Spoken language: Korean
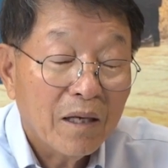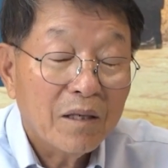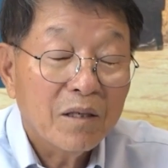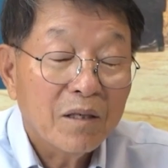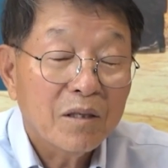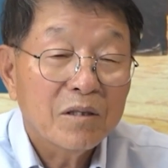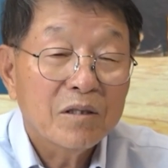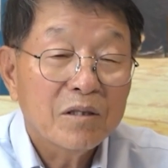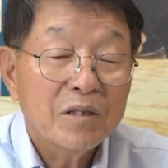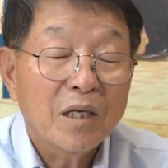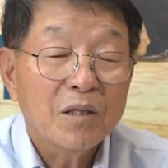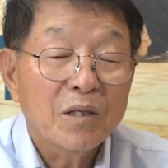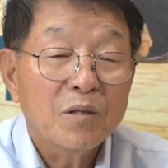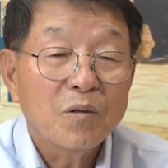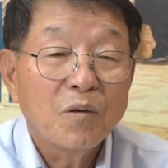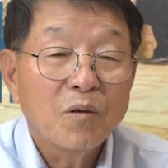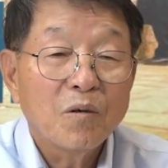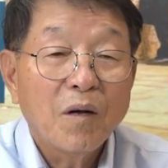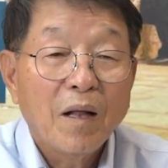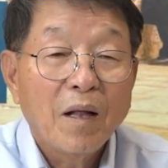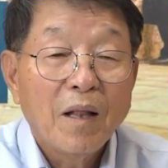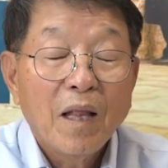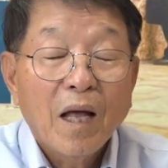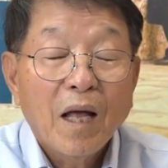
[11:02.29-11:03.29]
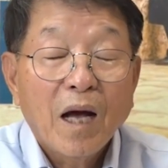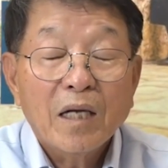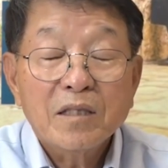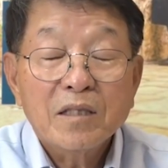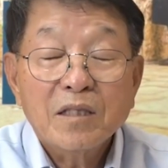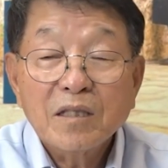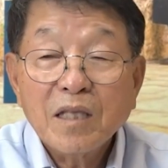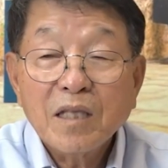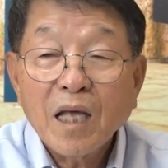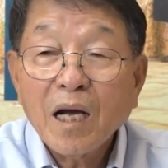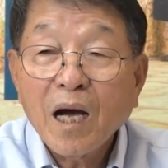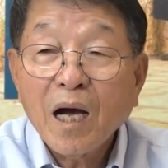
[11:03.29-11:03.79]
그런 것이 아니고
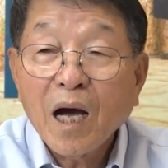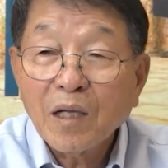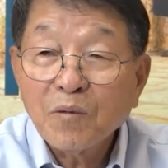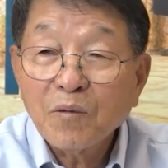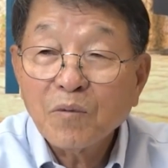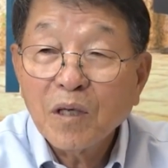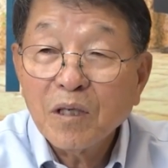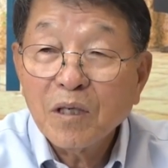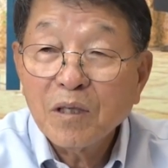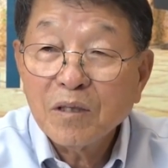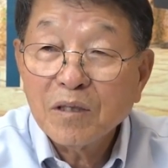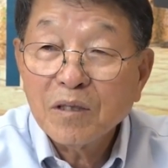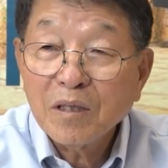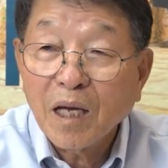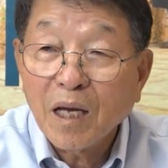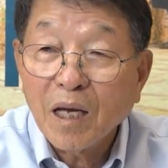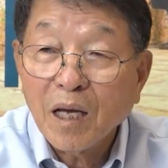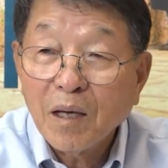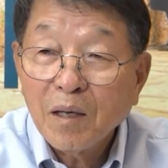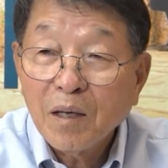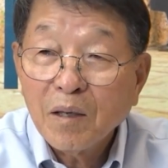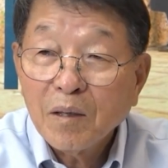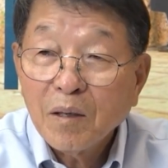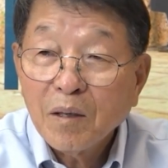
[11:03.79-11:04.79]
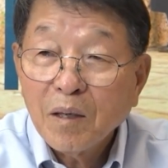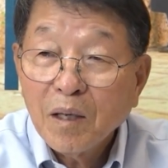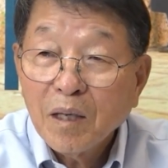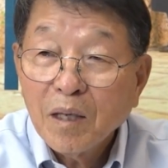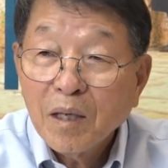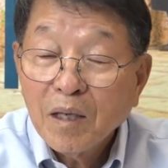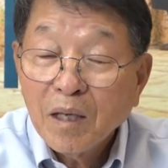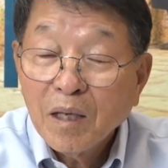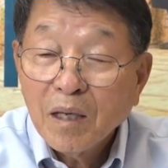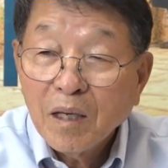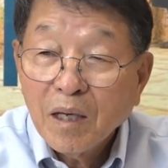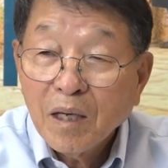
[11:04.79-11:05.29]
아직 때가 안 되는데
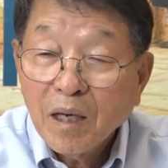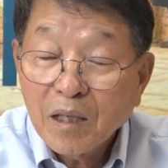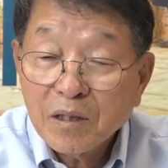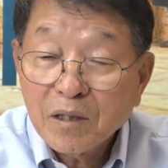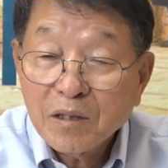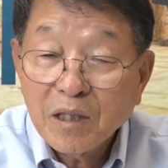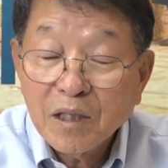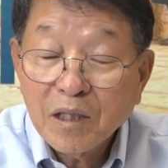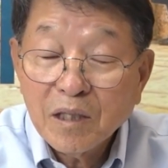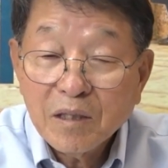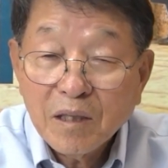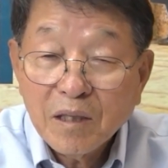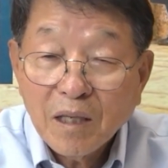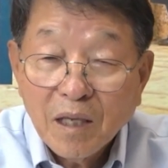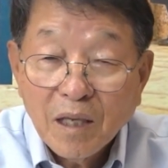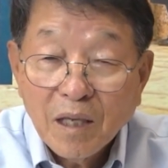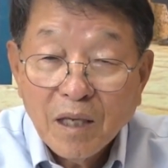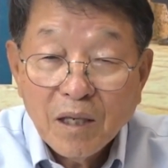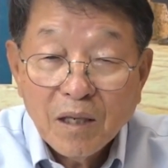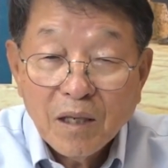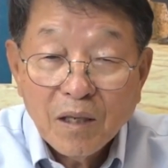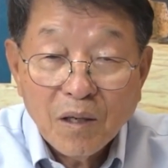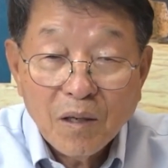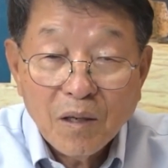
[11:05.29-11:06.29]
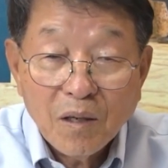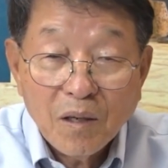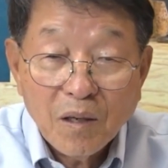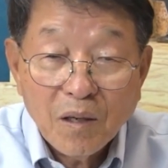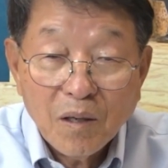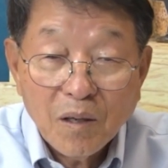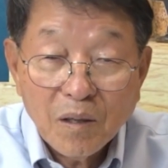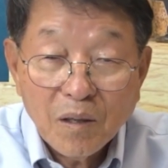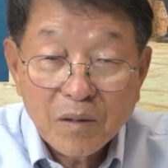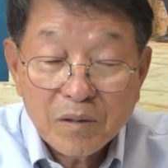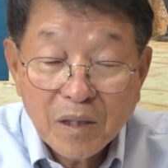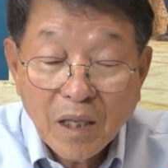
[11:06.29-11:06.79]
아직
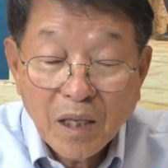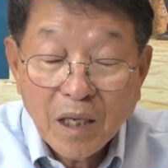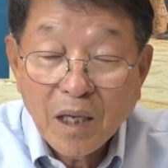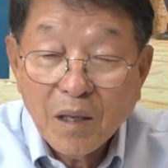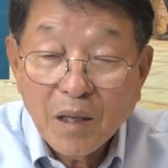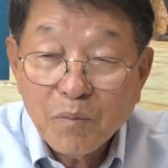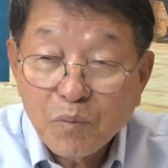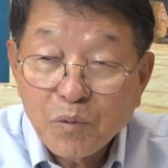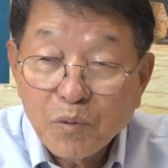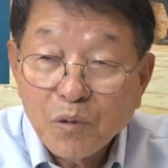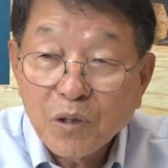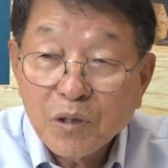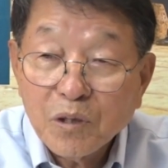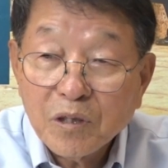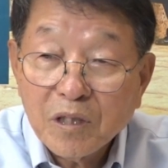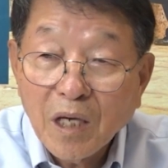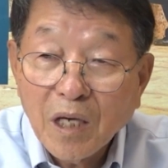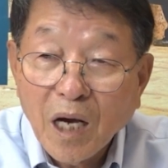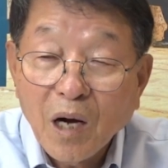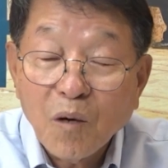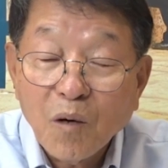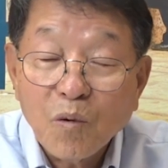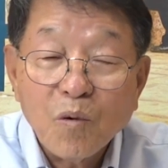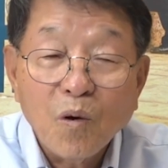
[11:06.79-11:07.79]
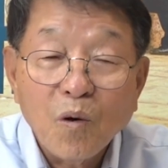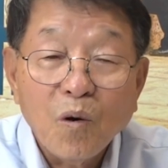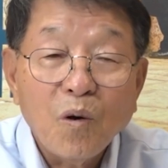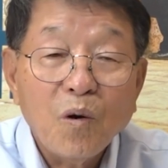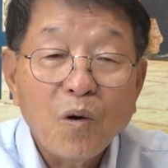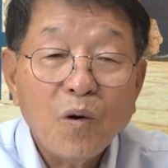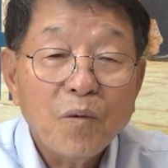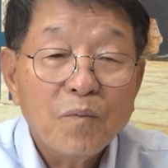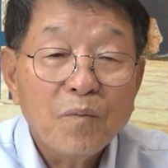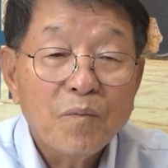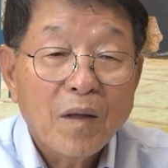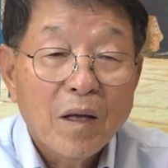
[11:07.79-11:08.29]
어, 때가 무르익지
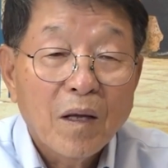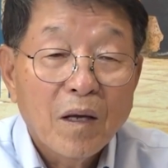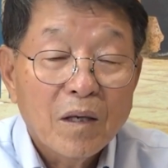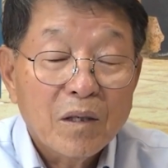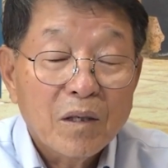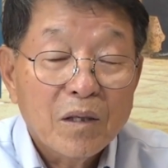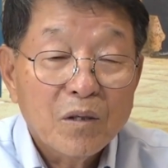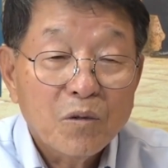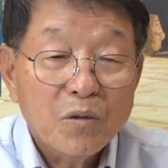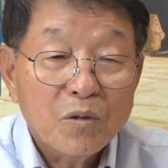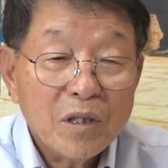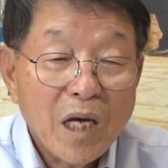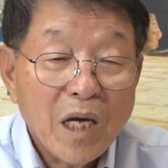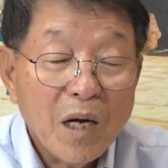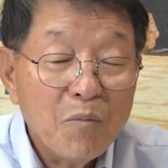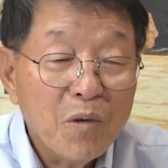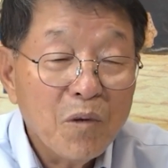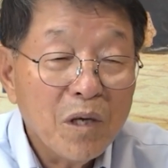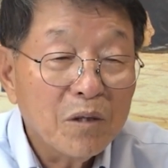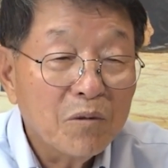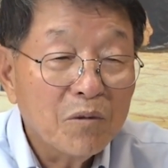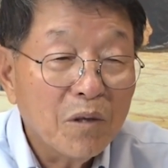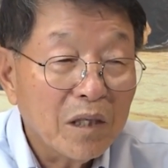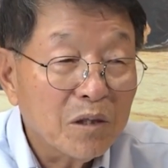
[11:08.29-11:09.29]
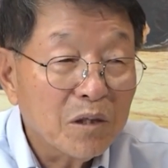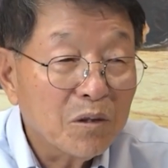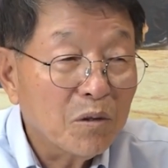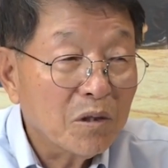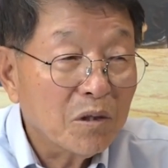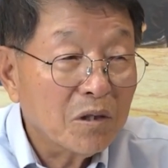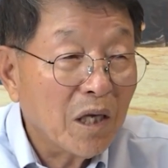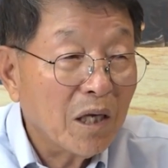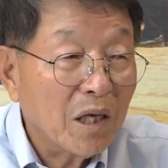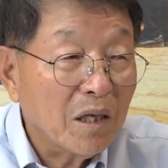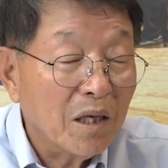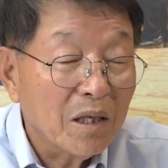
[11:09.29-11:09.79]
않고 그리고 사무엘도
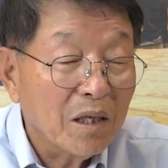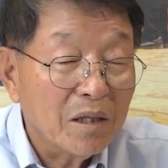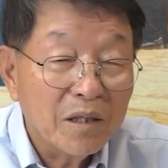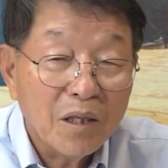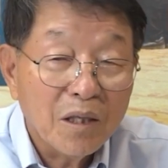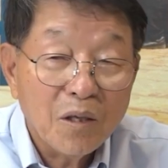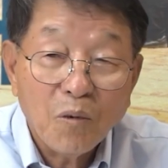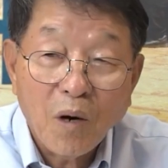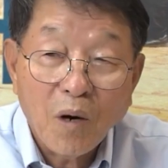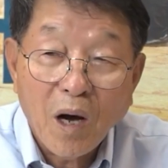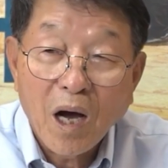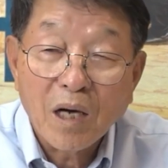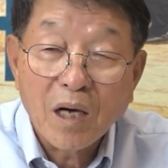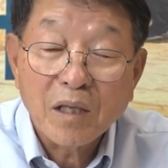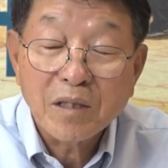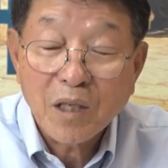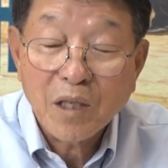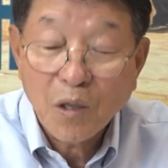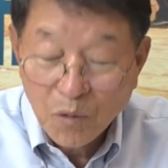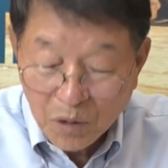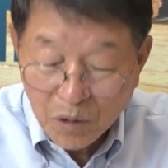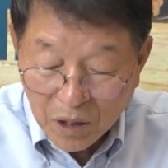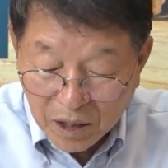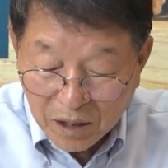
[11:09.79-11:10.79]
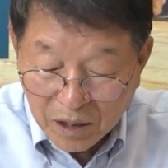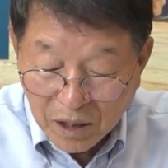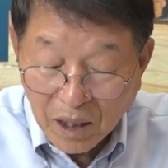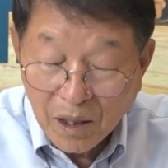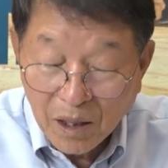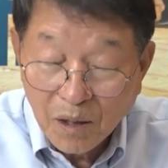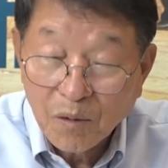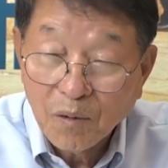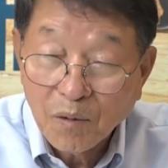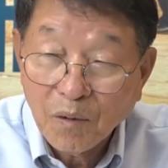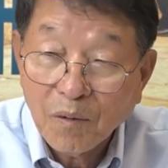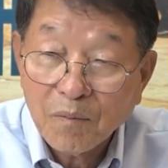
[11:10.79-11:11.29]
아직도 살아있는데 왕 세우게
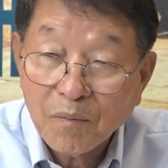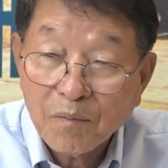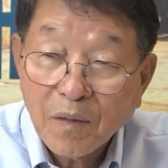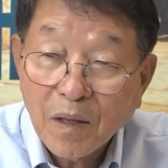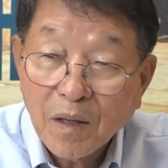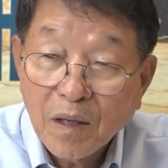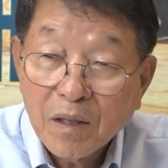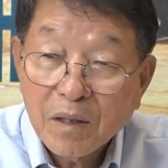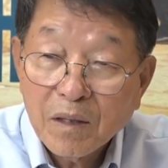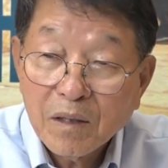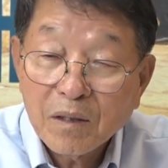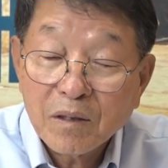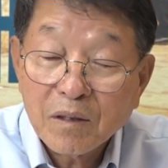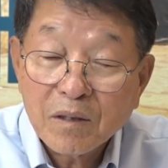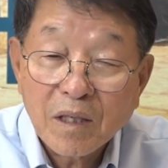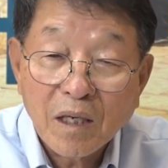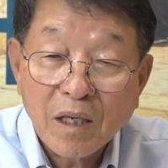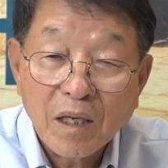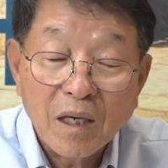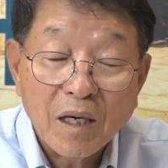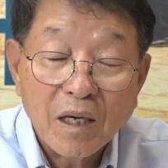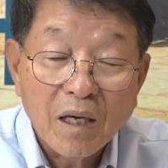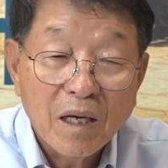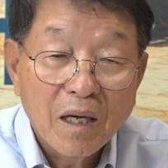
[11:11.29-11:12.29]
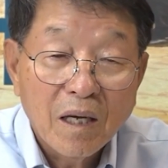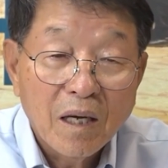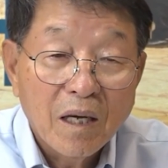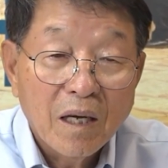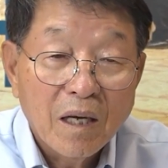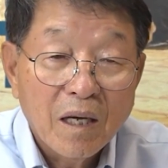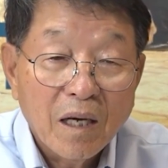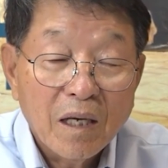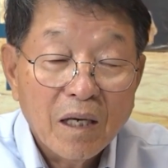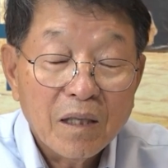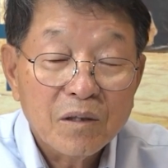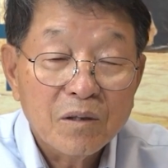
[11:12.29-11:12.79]
해달라고 이렇게
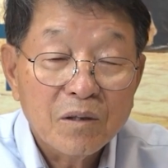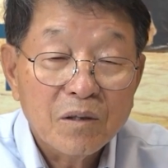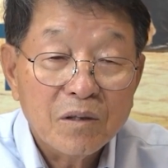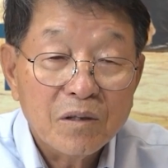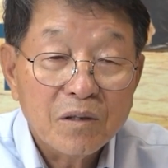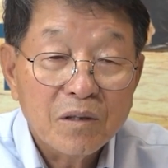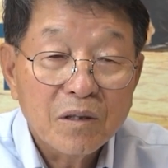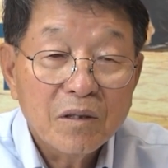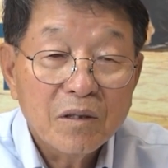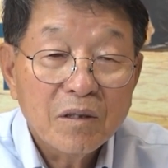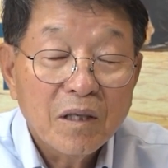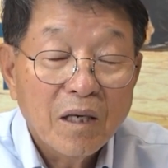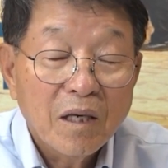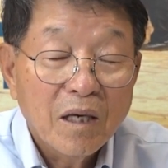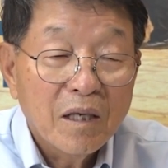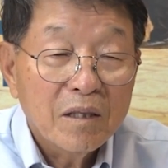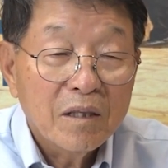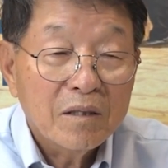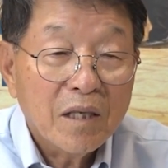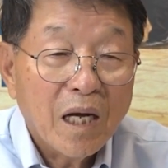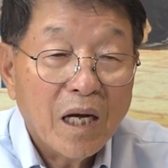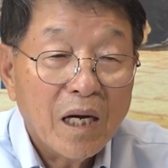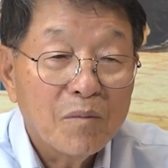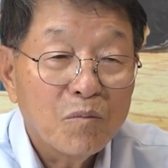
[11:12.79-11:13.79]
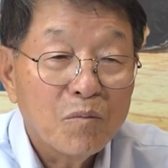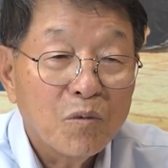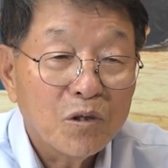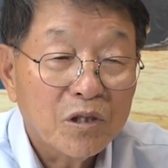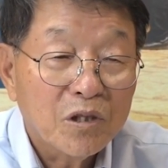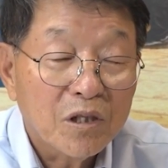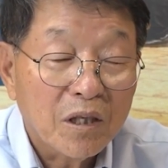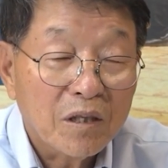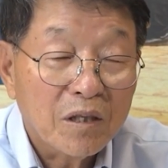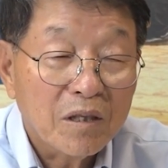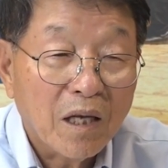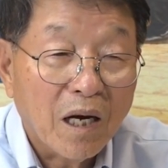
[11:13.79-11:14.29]
한 것은
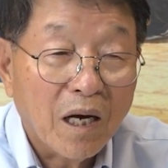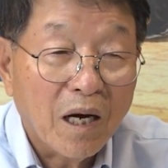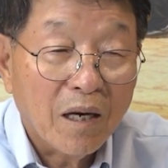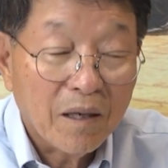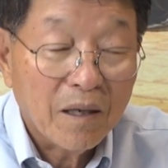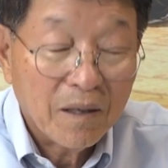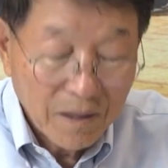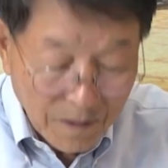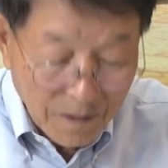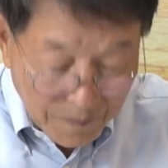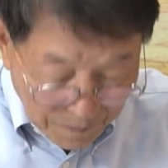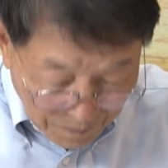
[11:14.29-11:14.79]
잘못이었다.